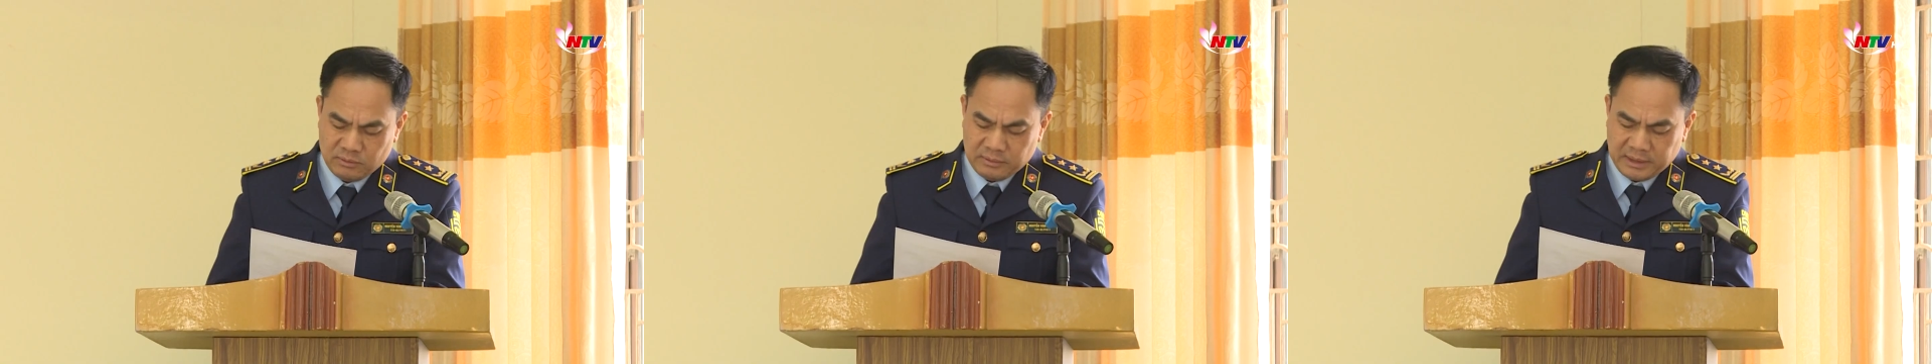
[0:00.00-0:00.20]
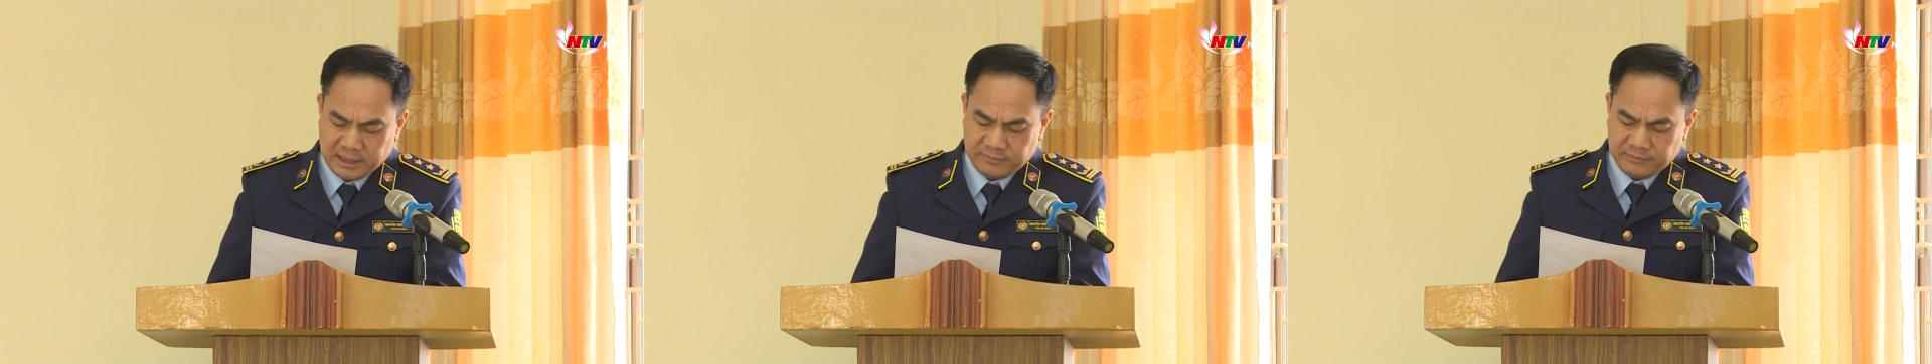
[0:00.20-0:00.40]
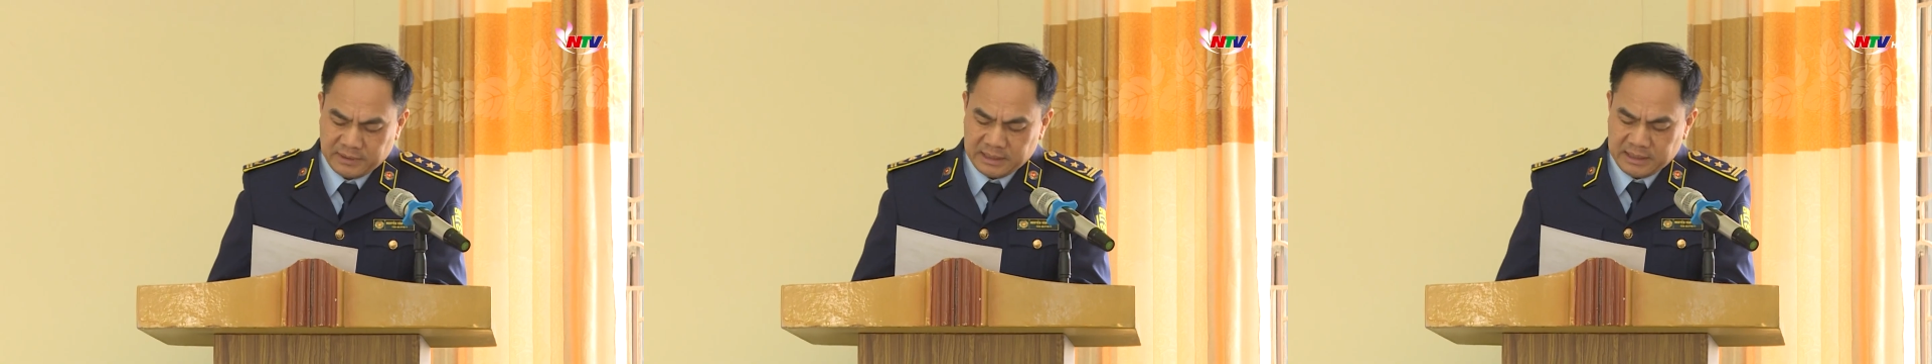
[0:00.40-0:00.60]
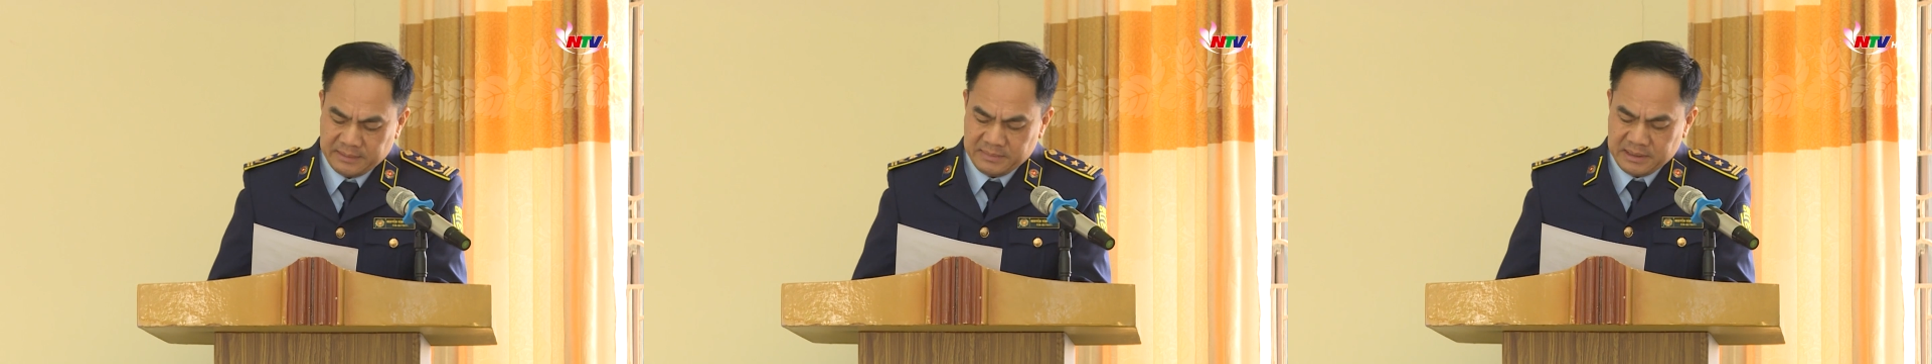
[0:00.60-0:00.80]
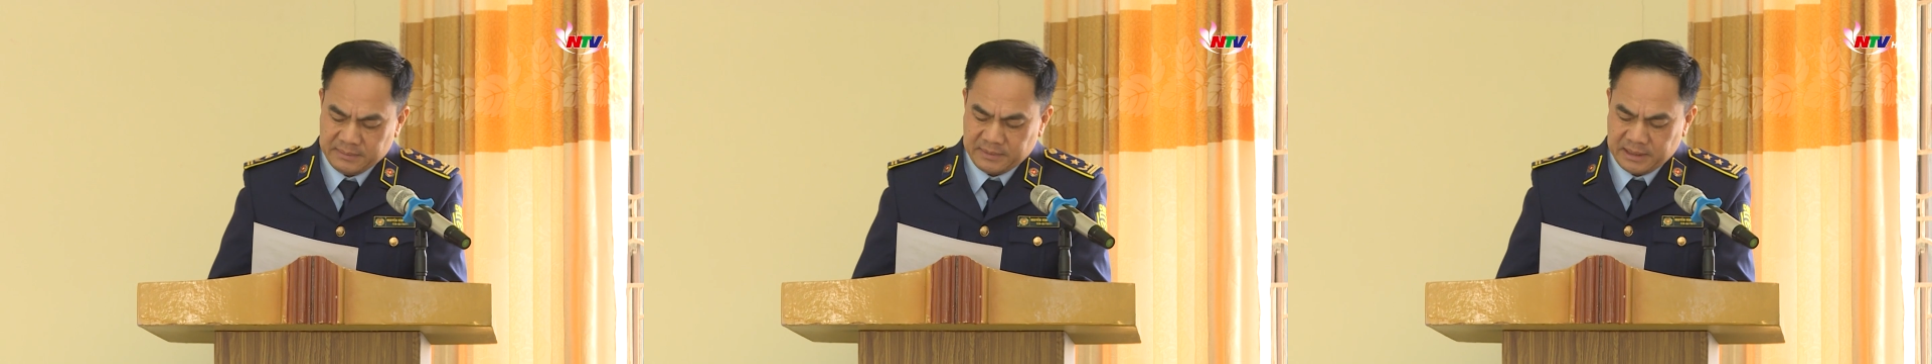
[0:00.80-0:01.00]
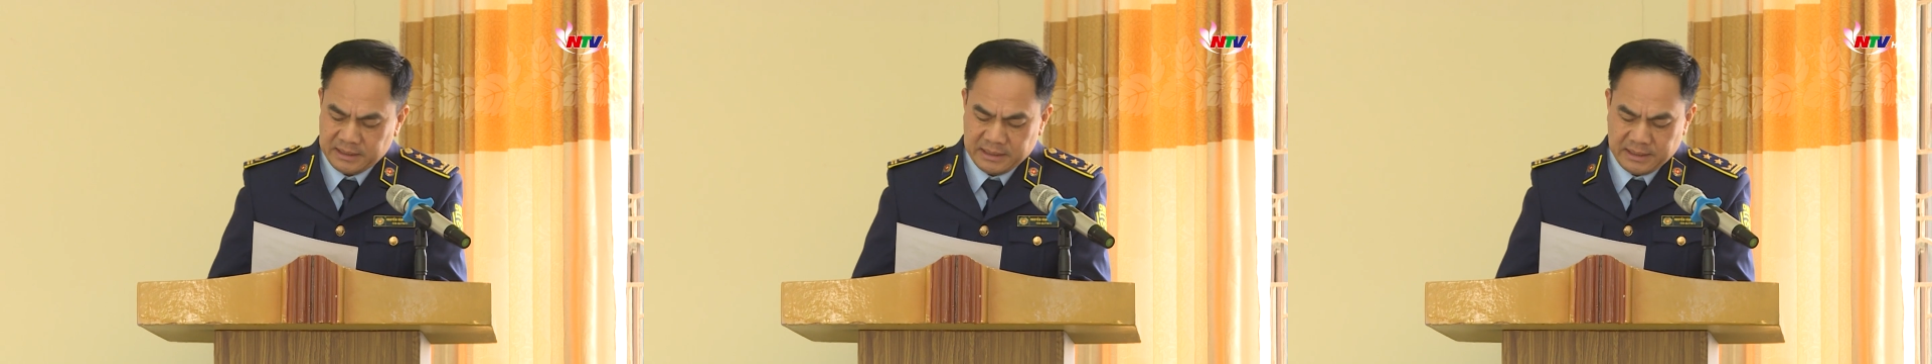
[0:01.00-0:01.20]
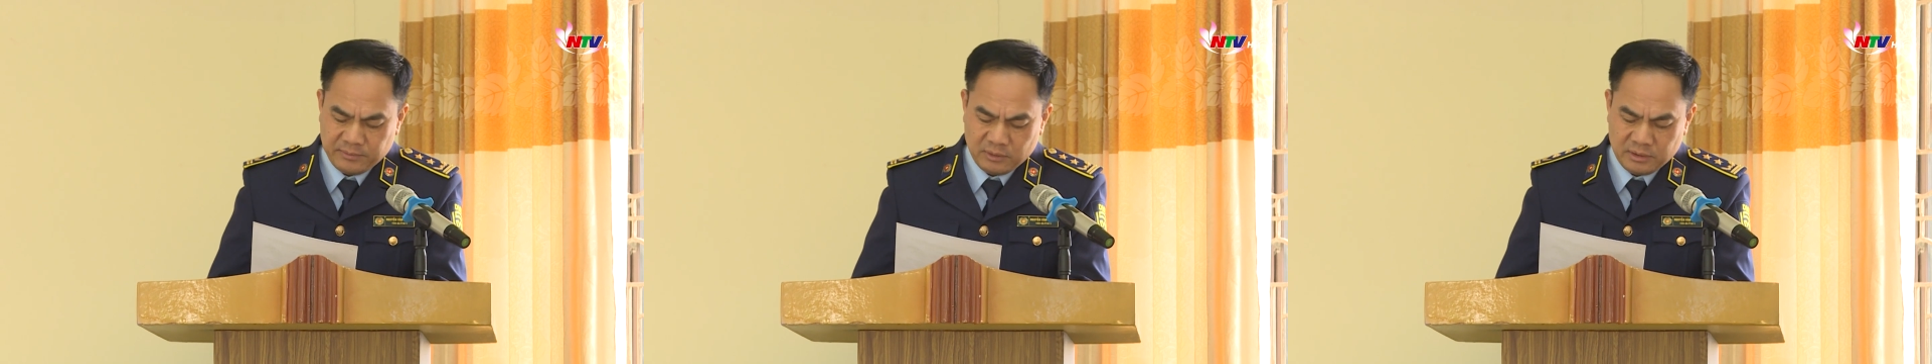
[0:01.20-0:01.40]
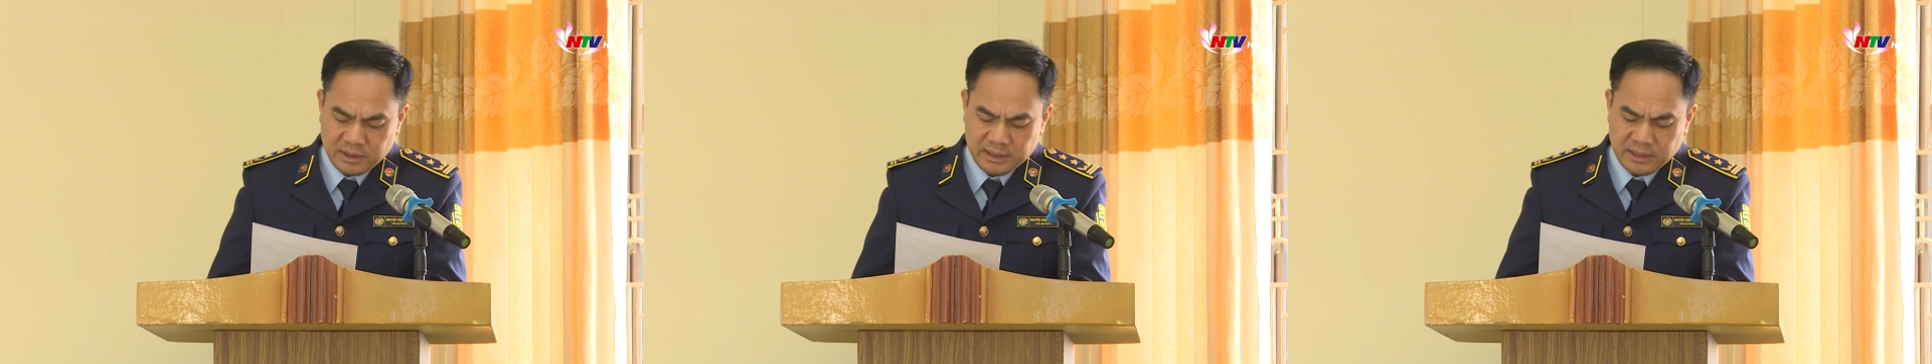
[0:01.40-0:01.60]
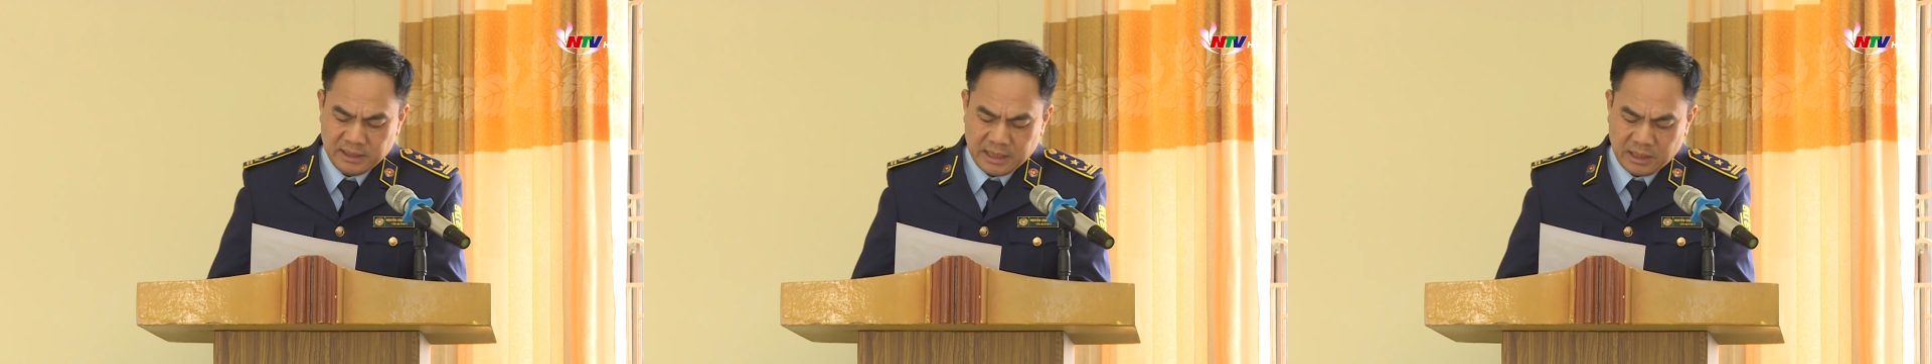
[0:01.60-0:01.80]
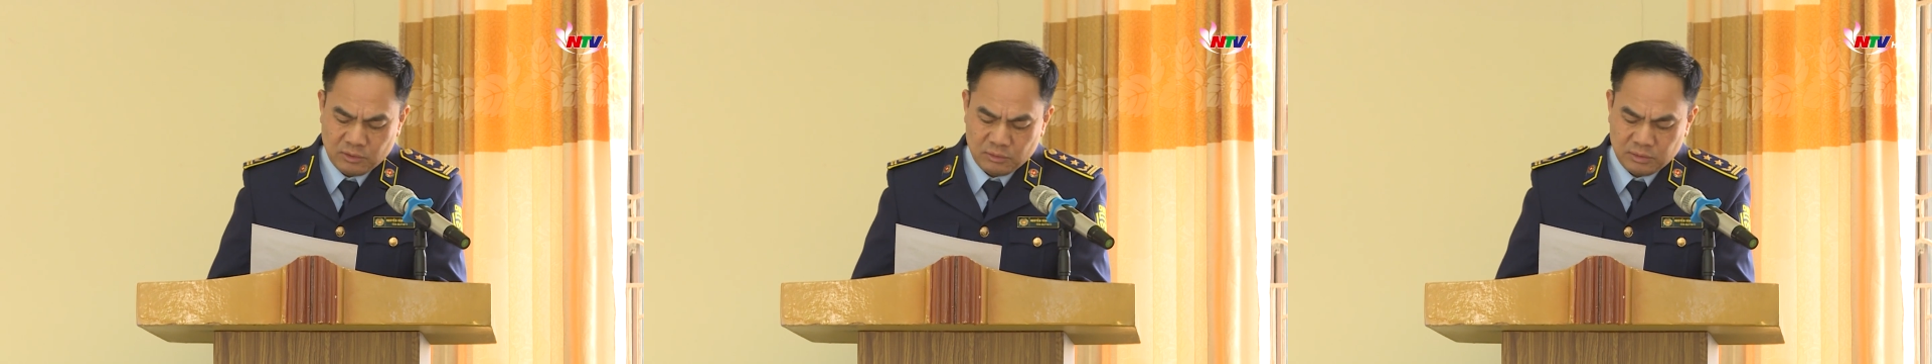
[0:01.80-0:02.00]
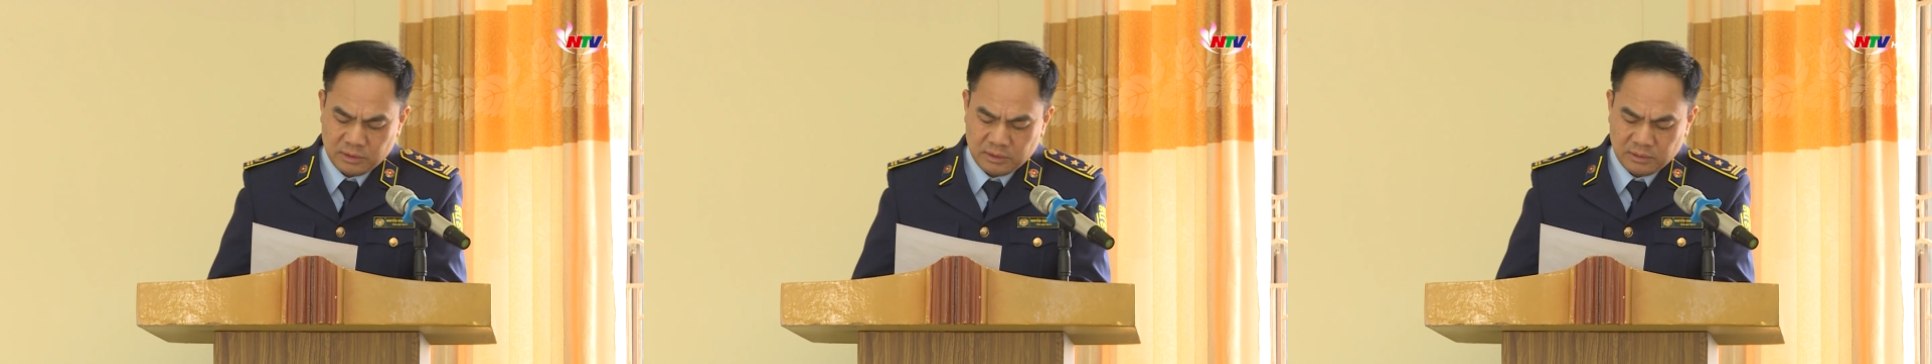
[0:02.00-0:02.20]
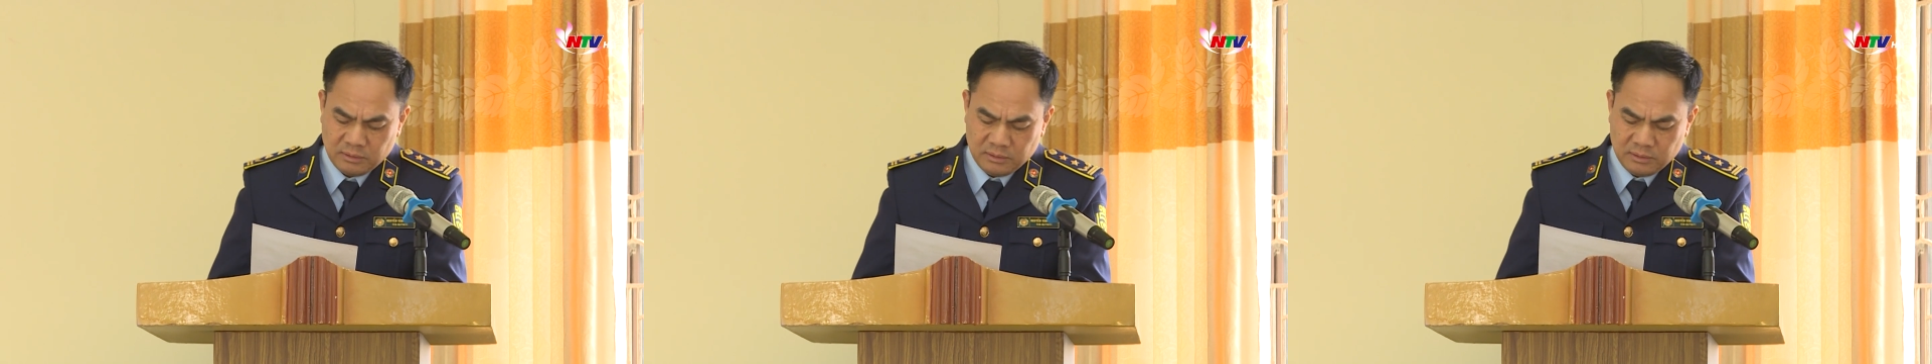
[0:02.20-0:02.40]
để từng cán bộ công chức người lao động được tiếp